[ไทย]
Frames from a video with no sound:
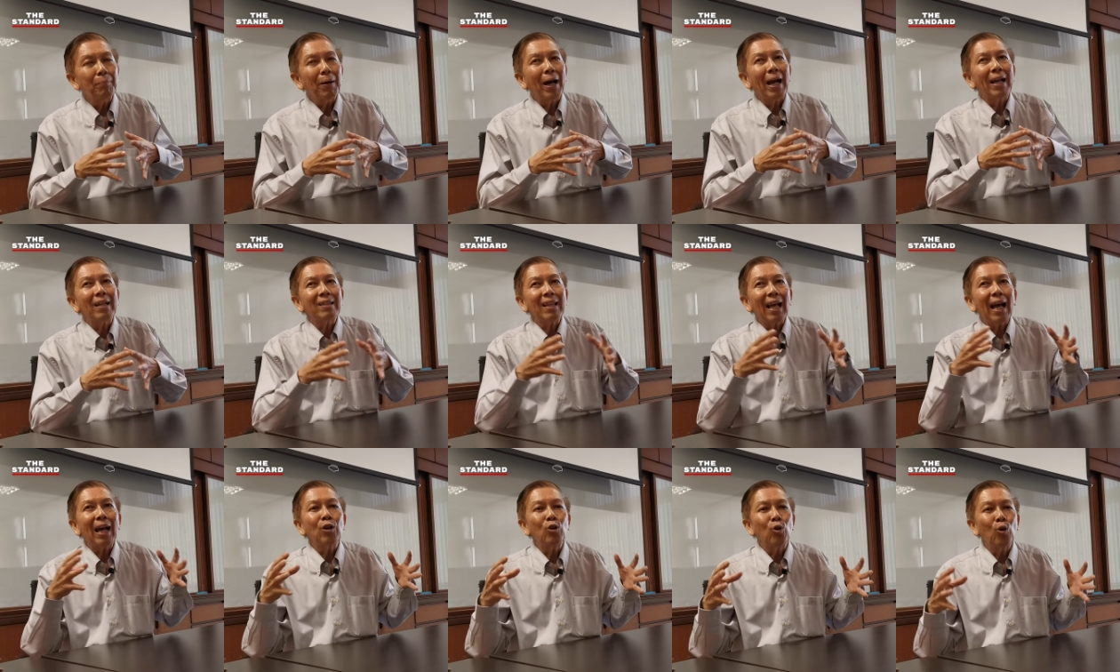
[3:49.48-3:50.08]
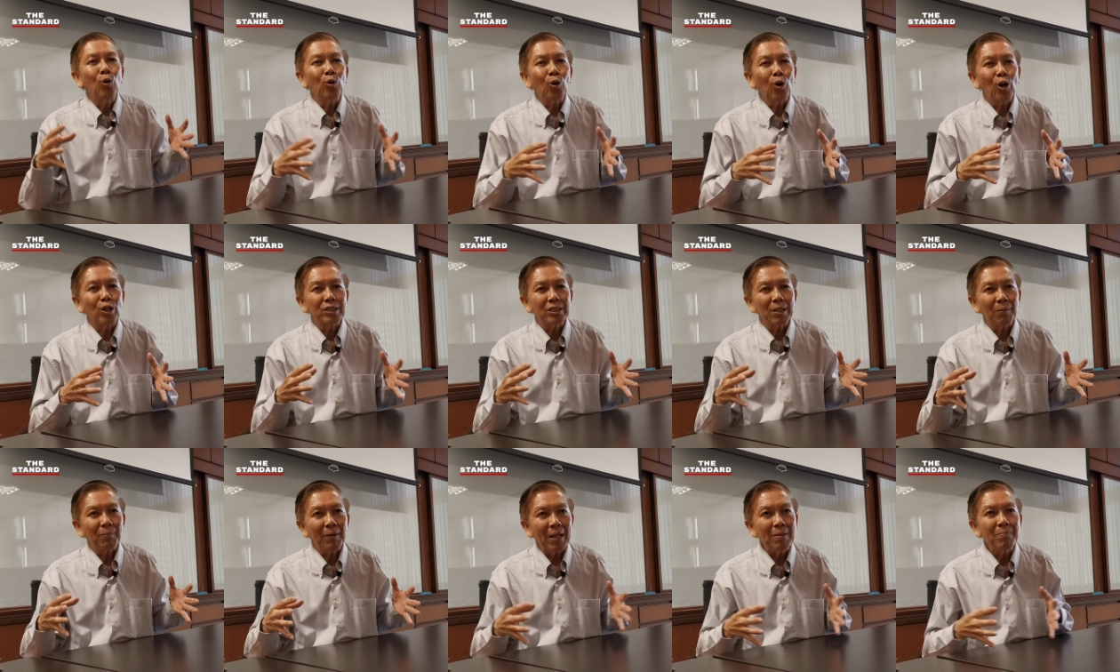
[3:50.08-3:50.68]
ภายใต้องค์กร
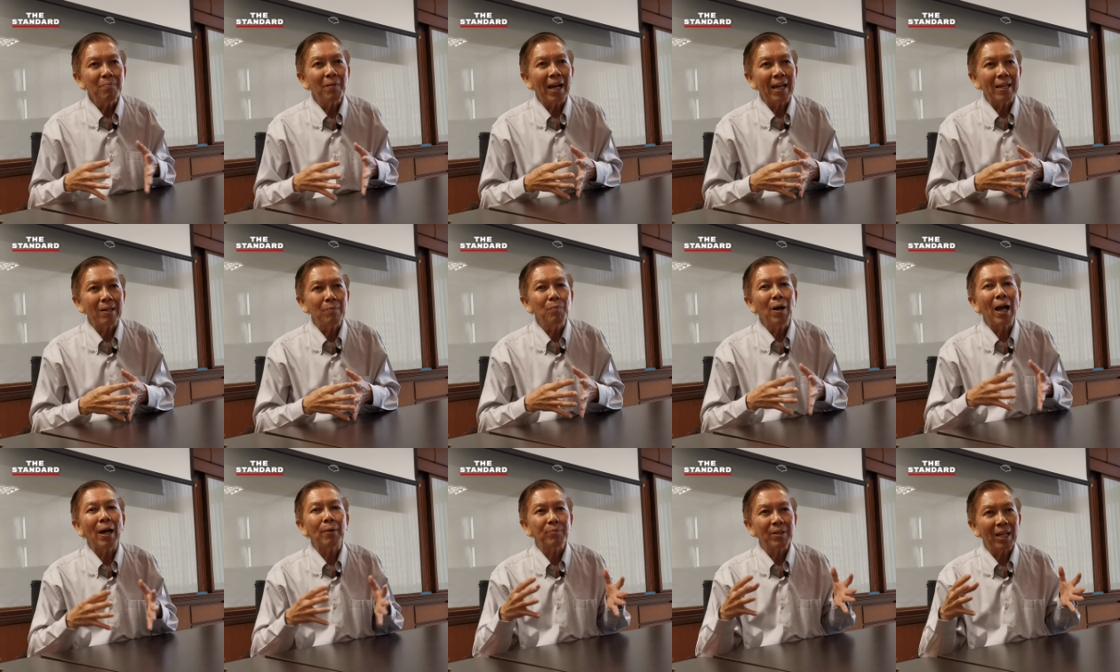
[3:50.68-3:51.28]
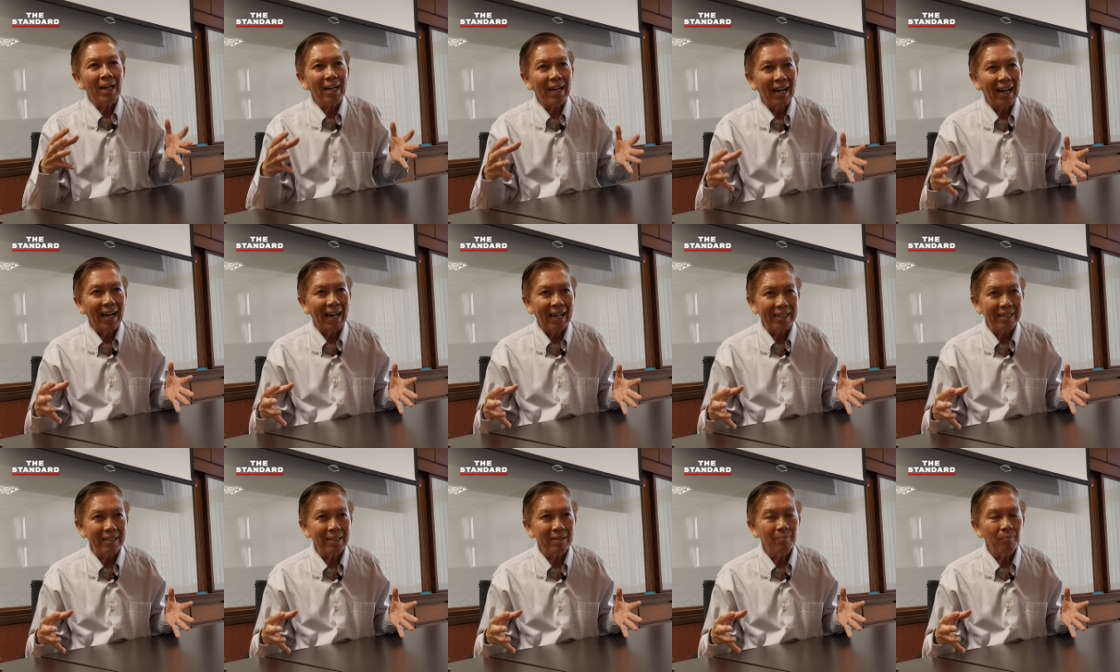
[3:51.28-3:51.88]
สมัยใหม่แบบทหา
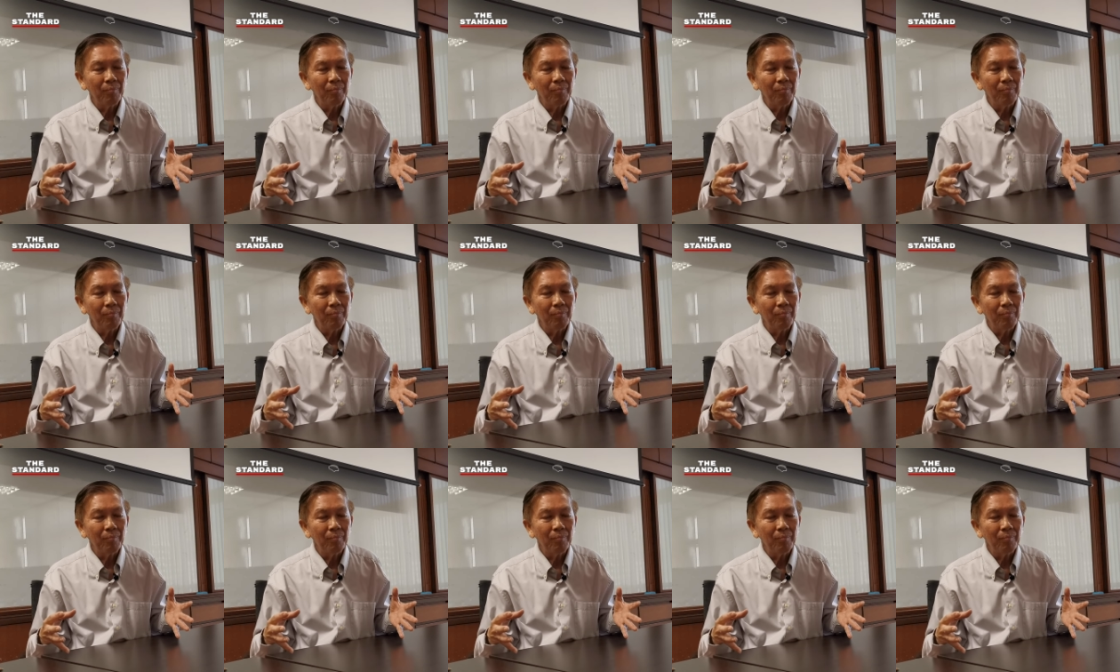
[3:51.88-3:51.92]
ร